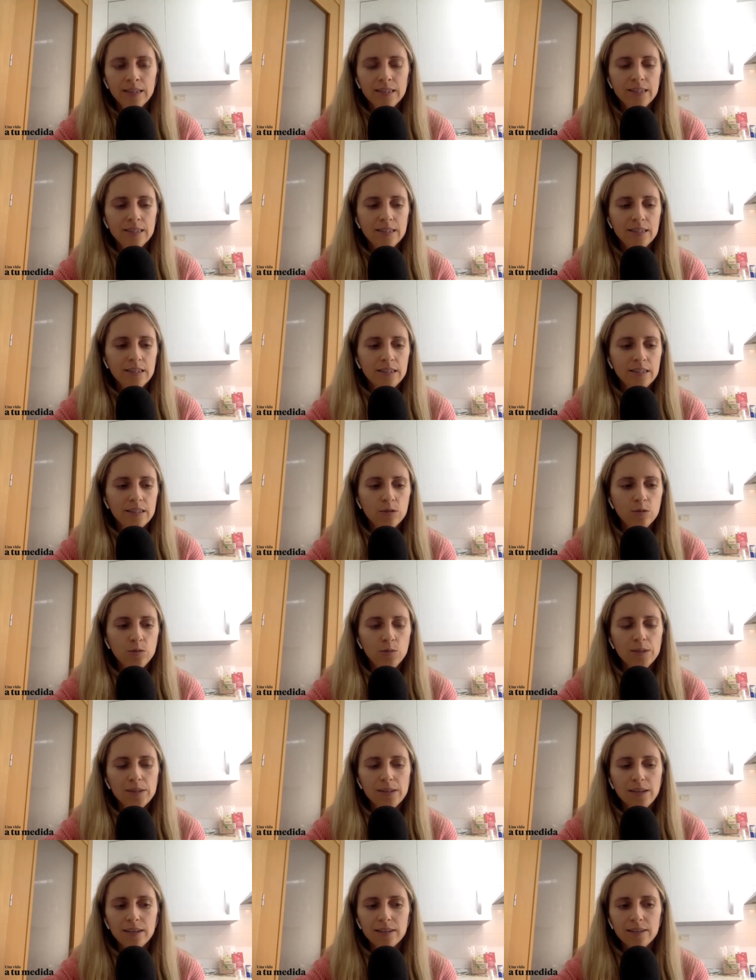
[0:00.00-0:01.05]
Si tú
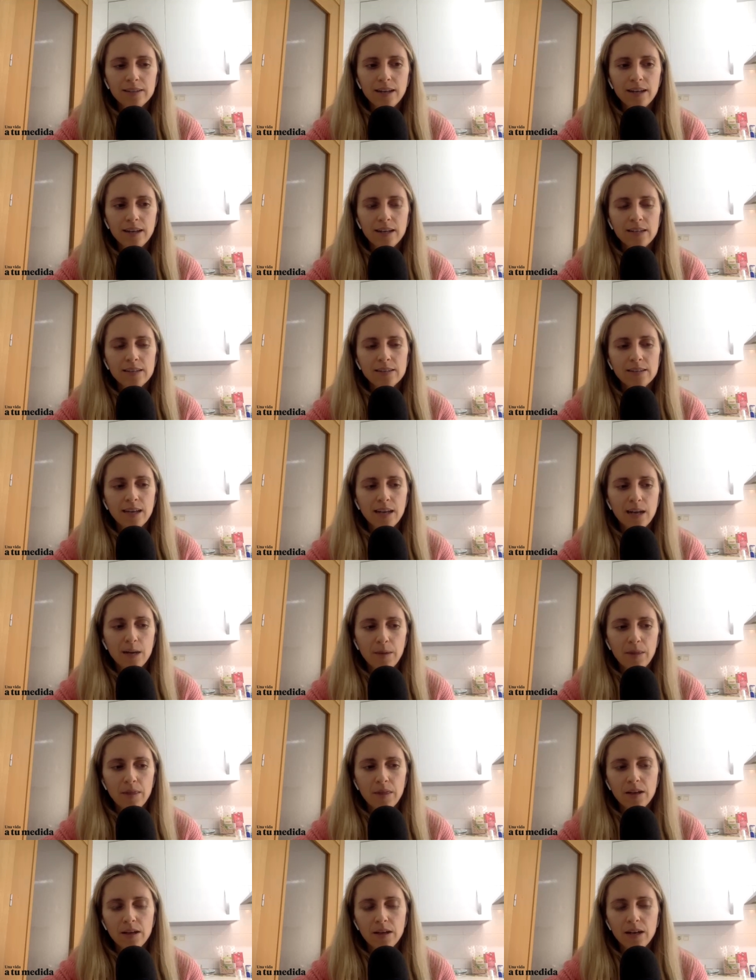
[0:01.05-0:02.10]
piensas que estar en Instagram
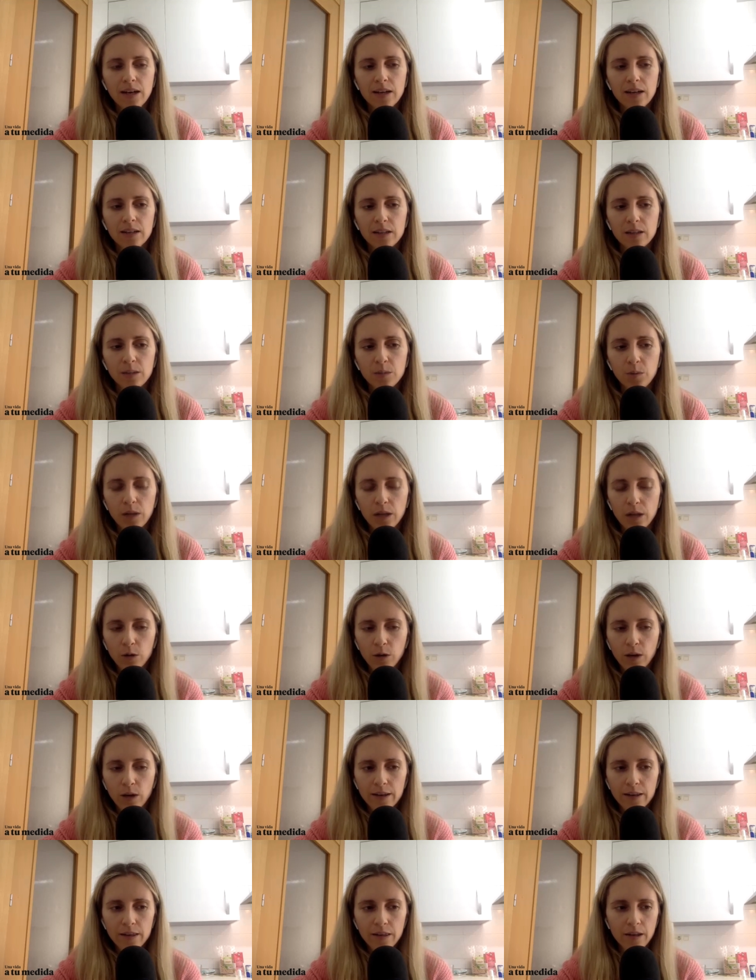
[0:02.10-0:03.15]
hace que la gente te pueda
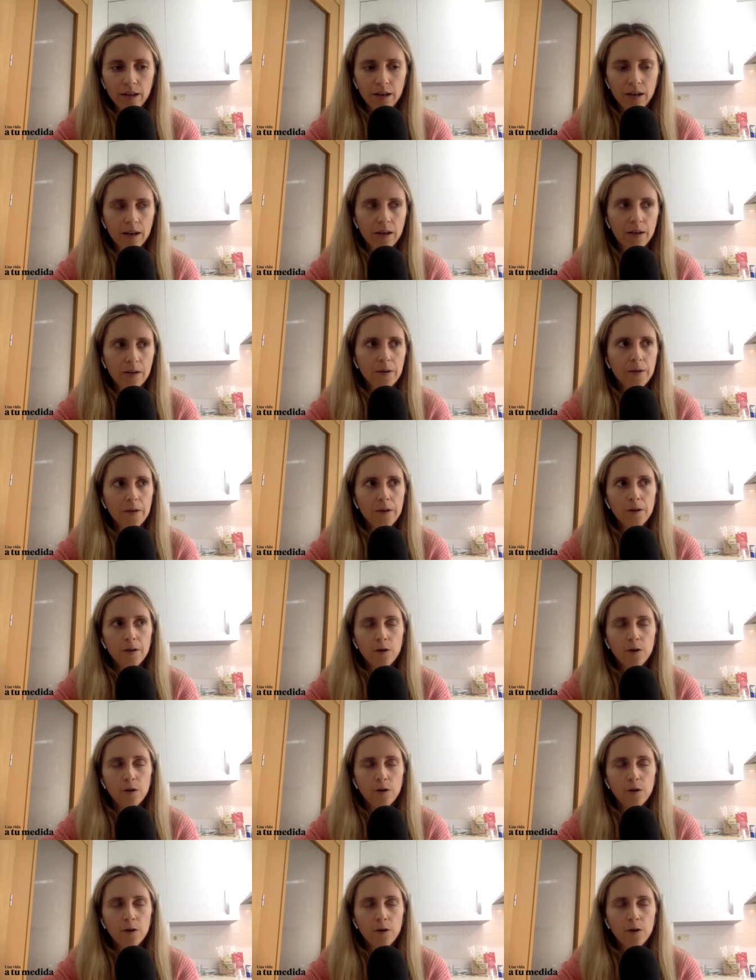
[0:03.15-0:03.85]
localizar